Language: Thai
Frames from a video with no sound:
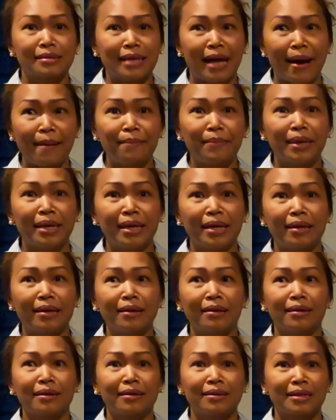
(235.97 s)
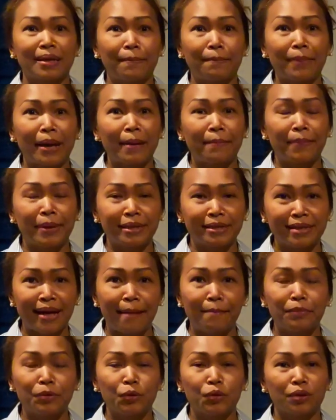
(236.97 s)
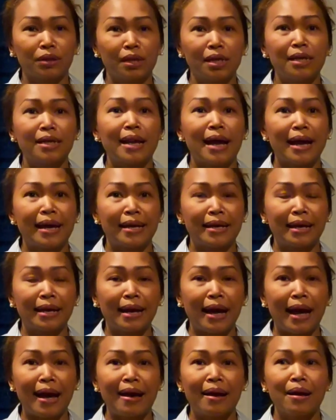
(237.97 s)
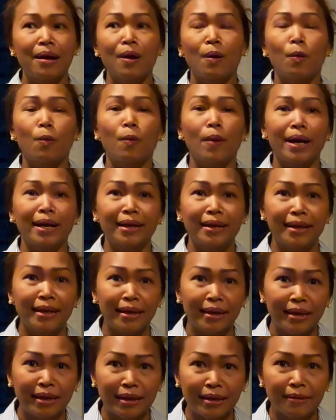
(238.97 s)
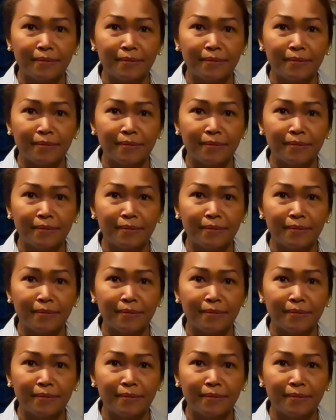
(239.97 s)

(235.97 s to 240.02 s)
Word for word: สามีจะไปประจำอยู่ที่ไหนนะคะวันนี้